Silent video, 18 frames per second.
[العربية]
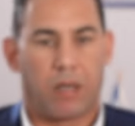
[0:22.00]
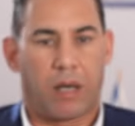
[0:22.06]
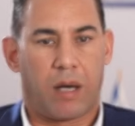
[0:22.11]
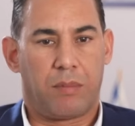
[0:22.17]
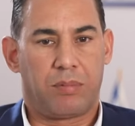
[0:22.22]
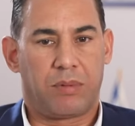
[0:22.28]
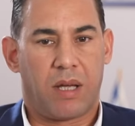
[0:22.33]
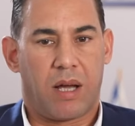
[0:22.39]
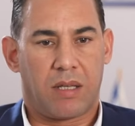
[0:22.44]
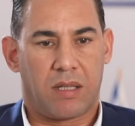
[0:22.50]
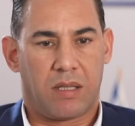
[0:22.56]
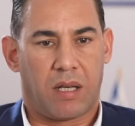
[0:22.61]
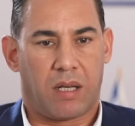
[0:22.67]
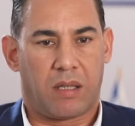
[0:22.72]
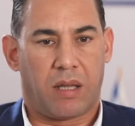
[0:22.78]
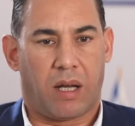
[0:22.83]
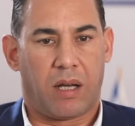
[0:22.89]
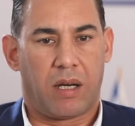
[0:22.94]
الرابطة
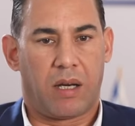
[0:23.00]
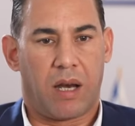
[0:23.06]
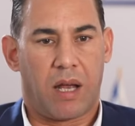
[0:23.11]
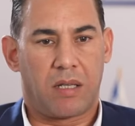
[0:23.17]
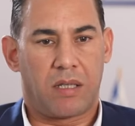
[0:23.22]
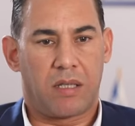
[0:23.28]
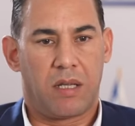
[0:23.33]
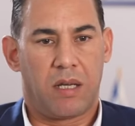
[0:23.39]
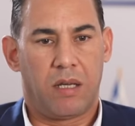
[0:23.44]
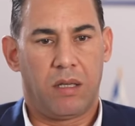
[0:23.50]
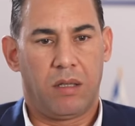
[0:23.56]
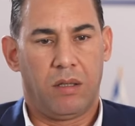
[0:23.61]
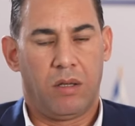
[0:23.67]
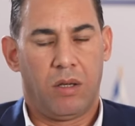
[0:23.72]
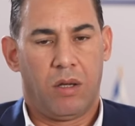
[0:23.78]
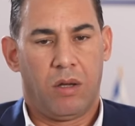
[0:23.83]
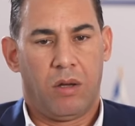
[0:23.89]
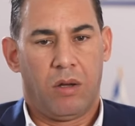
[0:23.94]
أصدرت تقرير هسناء
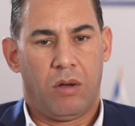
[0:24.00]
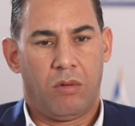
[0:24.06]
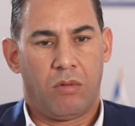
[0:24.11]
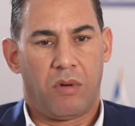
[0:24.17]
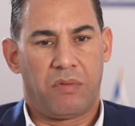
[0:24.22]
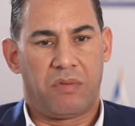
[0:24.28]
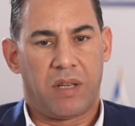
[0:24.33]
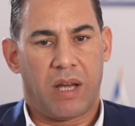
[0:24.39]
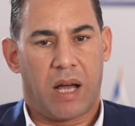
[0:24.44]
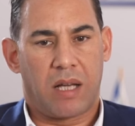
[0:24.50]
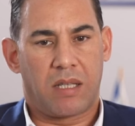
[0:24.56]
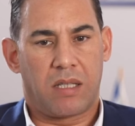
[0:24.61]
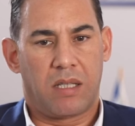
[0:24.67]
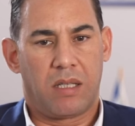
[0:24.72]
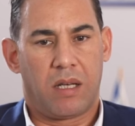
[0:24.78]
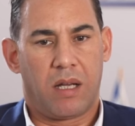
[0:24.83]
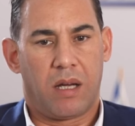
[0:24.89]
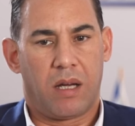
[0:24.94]
وفي
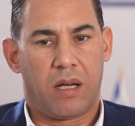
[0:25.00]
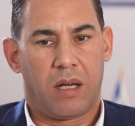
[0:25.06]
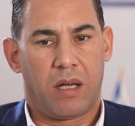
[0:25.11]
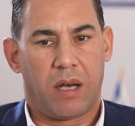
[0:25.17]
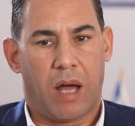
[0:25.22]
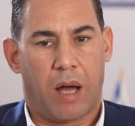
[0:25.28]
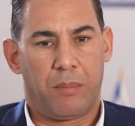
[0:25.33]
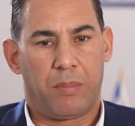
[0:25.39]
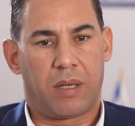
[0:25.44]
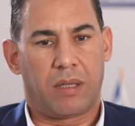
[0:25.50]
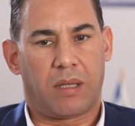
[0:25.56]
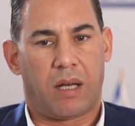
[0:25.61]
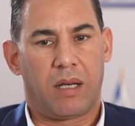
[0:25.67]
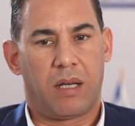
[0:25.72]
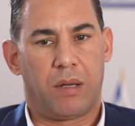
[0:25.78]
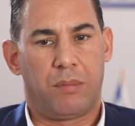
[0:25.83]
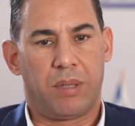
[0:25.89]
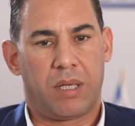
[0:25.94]
حصيلة أنا عبرت
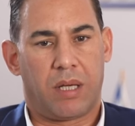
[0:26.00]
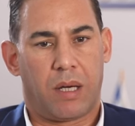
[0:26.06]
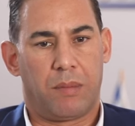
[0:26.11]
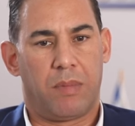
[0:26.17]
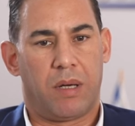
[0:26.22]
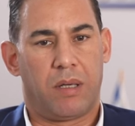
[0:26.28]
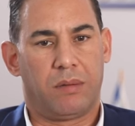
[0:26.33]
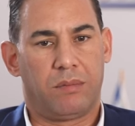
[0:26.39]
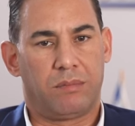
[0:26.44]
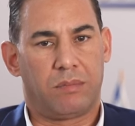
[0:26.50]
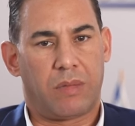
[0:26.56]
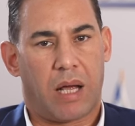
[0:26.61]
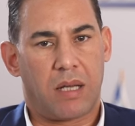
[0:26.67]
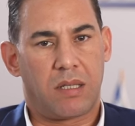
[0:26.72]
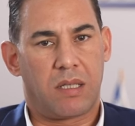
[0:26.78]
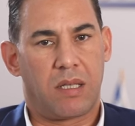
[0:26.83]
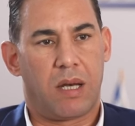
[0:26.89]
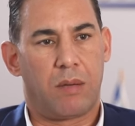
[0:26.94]
عليها بكلمة
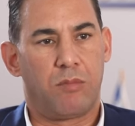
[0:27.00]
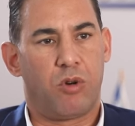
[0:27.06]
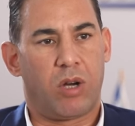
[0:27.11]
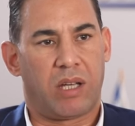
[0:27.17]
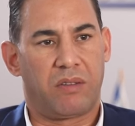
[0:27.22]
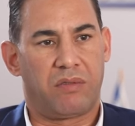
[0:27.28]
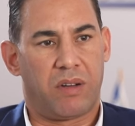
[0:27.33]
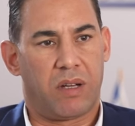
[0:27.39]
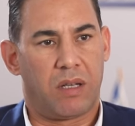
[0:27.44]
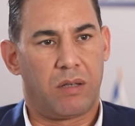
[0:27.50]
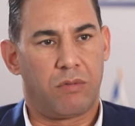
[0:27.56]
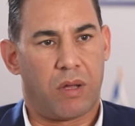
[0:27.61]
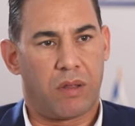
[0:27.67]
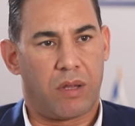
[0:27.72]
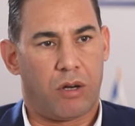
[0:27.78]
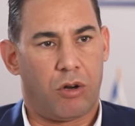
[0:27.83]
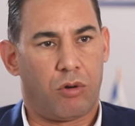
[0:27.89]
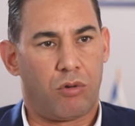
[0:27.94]
حصيلة مخيفة
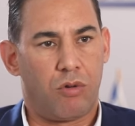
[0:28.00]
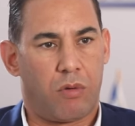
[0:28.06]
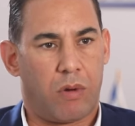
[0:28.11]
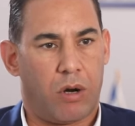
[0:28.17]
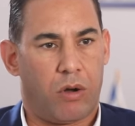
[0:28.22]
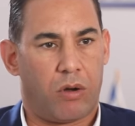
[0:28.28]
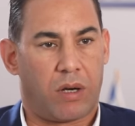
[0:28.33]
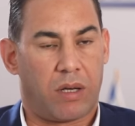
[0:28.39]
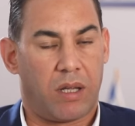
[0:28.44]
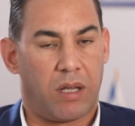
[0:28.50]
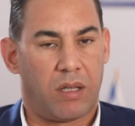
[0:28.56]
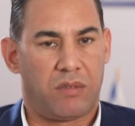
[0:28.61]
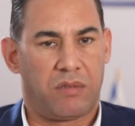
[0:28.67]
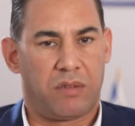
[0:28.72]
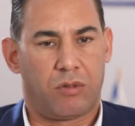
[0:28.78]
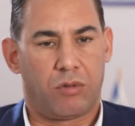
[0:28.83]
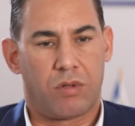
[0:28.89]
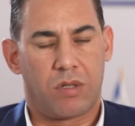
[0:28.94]
لوضع الحقوق والحريات
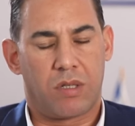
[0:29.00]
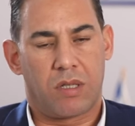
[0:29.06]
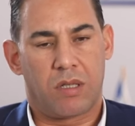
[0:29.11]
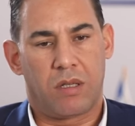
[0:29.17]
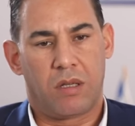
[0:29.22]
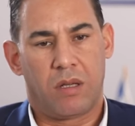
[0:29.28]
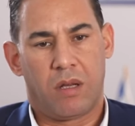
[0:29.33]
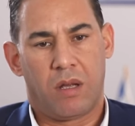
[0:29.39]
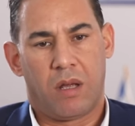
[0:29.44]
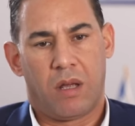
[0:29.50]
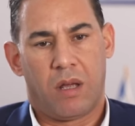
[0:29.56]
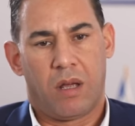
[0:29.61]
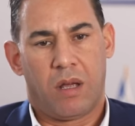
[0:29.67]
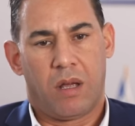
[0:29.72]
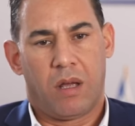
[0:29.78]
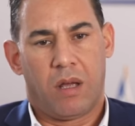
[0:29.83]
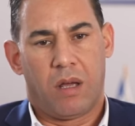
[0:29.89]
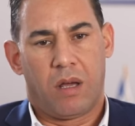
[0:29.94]
في تونس
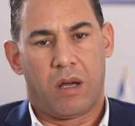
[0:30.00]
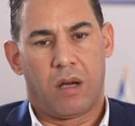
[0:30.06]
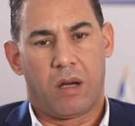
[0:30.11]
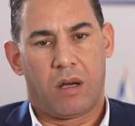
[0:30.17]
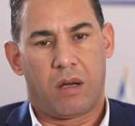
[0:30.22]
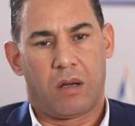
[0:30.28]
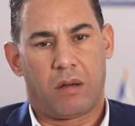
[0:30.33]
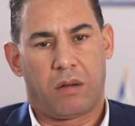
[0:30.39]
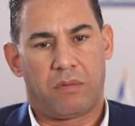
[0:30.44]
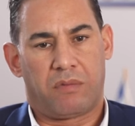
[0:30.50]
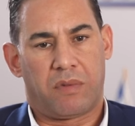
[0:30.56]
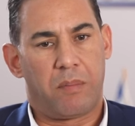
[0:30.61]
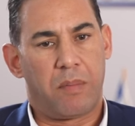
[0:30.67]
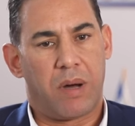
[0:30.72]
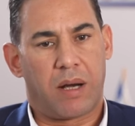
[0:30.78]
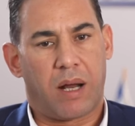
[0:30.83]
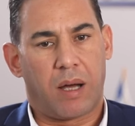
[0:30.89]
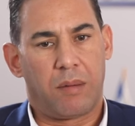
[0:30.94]
آه،
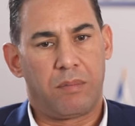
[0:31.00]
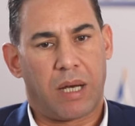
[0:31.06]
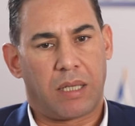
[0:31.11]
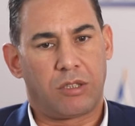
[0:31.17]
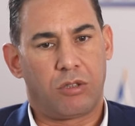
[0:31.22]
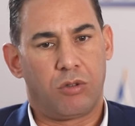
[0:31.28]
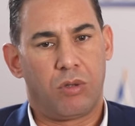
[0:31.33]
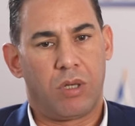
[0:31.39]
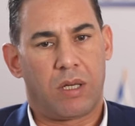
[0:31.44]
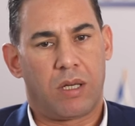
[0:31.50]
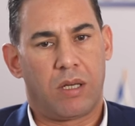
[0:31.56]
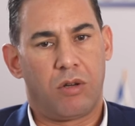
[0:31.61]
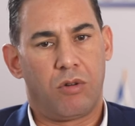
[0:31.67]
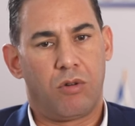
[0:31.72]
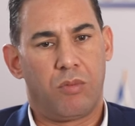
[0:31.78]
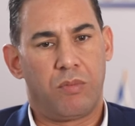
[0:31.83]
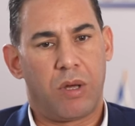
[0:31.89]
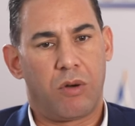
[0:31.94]
فما رقم نعطيهولك اللي
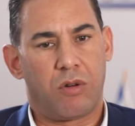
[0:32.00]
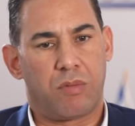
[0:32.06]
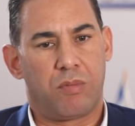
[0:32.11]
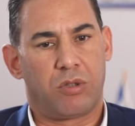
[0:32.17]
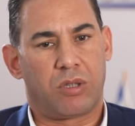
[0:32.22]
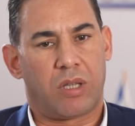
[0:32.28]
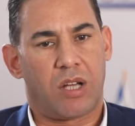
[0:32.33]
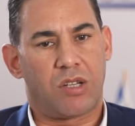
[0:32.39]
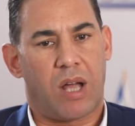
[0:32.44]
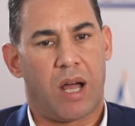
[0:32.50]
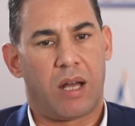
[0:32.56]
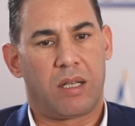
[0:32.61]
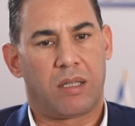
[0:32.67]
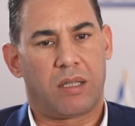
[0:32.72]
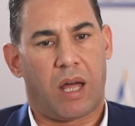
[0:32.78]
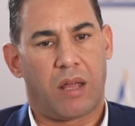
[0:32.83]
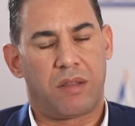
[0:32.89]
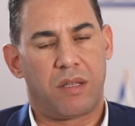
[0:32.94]
هو 118 حالة
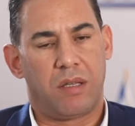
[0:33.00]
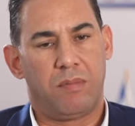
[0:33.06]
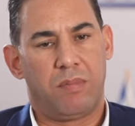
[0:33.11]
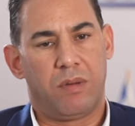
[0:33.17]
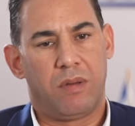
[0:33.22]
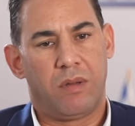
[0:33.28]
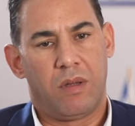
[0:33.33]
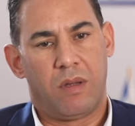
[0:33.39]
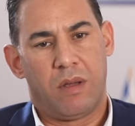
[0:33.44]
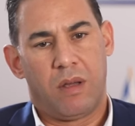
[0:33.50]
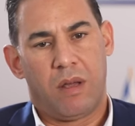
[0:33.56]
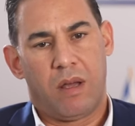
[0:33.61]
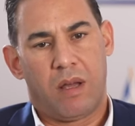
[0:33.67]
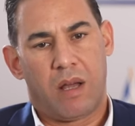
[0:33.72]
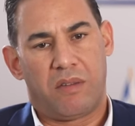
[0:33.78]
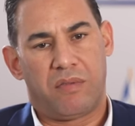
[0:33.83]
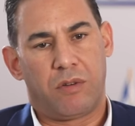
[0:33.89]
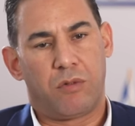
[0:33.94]
تعذيب
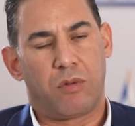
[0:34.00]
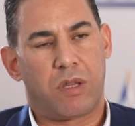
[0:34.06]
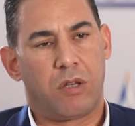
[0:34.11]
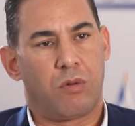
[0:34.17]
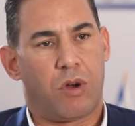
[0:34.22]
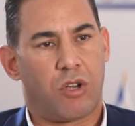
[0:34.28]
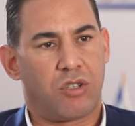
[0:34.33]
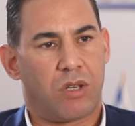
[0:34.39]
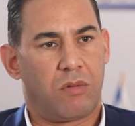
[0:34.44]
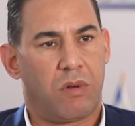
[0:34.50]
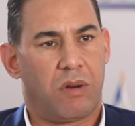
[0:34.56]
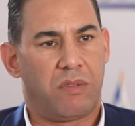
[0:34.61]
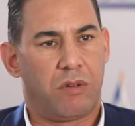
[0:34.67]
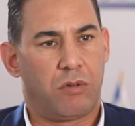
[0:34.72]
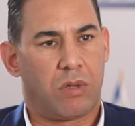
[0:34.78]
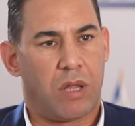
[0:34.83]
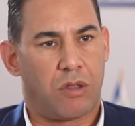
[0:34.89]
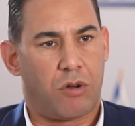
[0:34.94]
2022 و
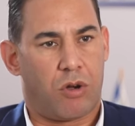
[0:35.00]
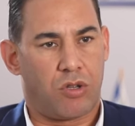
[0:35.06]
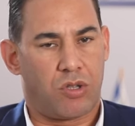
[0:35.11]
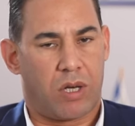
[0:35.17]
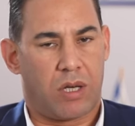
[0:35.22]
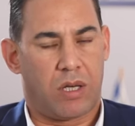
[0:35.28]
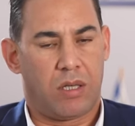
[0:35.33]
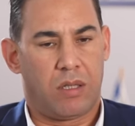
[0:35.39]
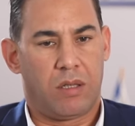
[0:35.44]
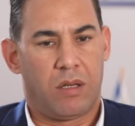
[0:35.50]
2023